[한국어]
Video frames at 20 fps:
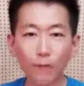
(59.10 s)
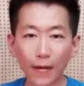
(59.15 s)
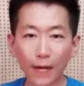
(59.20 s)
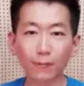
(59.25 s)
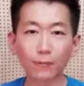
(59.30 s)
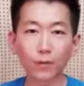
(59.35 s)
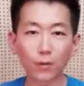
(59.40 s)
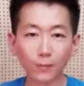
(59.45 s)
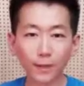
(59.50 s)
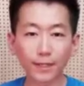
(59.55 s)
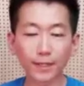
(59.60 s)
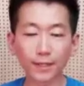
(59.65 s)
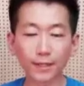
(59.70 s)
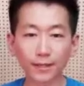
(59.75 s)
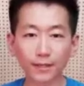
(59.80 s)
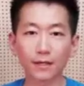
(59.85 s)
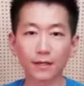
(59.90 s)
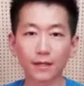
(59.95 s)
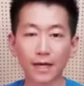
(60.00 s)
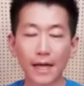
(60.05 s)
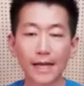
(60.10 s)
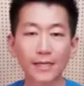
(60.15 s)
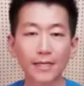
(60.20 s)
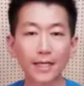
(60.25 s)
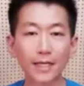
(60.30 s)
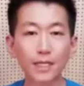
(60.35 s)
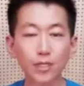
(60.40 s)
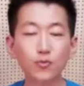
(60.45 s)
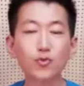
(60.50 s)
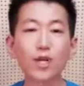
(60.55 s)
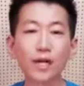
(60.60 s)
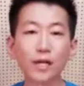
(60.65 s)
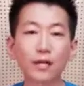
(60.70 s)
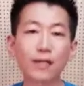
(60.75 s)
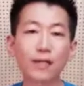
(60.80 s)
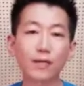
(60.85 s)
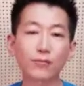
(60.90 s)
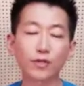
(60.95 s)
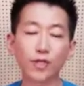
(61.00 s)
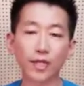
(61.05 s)
방법을 알기가 쉽지 않기
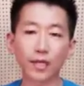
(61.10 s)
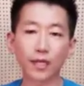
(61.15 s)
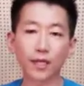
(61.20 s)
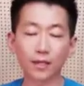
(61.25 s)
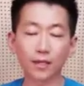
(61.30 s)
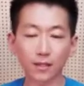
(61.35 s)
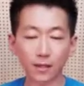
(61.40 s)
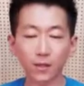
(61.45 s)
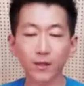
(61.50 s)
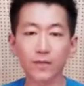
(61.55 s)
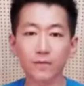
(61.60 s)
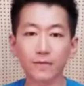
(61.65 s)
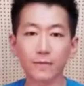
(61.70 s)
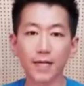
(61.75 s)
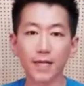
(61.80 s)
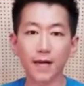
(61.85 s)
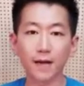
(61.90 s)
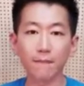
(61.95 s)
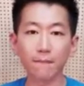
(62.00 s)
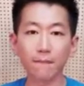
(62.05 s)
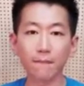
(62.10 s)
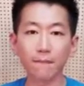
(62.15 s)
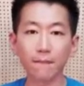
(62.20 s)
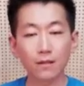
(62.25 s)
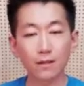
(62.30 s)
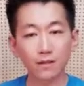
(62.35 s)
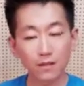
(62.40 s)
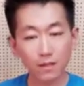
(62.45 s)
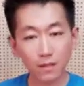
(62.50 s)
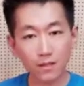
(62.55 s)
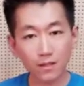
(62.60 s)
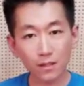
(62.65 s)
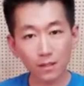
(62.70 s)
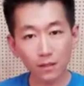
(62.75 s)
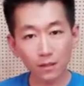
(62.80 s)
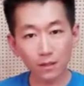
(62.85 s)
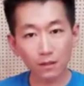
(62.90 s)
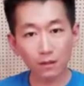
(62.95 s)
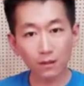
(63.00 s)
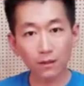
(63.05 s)
때문에 그렇습니다.
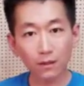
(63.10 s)
사실